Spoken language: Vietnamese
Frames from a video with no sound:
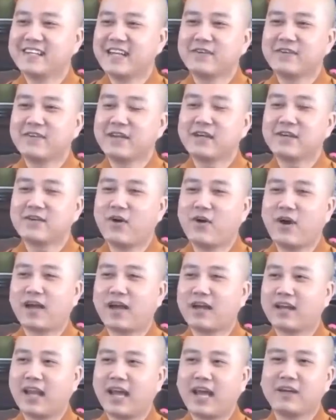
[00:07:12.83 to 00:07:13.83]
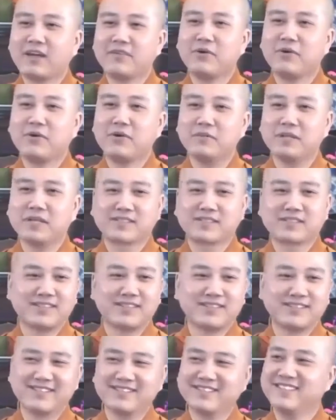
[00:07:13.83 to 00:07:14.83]
đáo đắc hoàng lai vô biệt
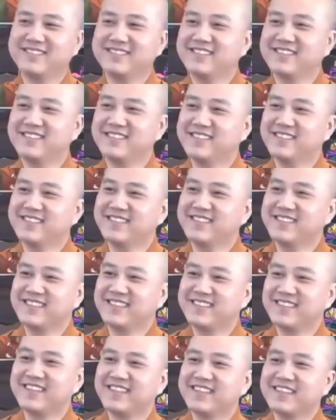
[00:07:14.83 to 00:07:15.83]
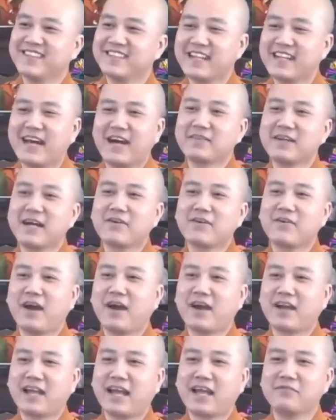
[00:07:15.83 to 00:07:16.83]
sự đáo đắc
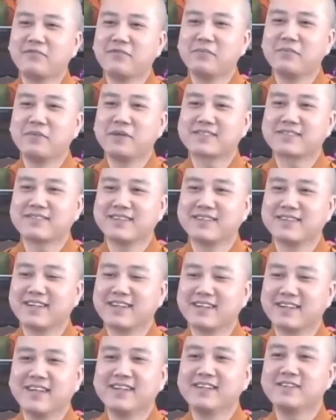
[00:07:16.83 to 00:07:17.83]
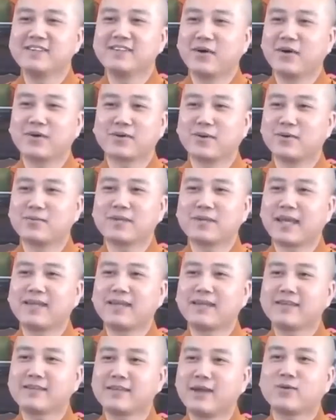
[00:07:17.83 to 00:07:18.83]
hoàng lai vô biệt sự đến rồi cũng
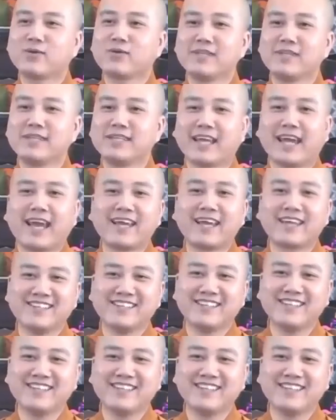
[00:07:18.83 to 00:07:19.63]
thấy đâu có gì khác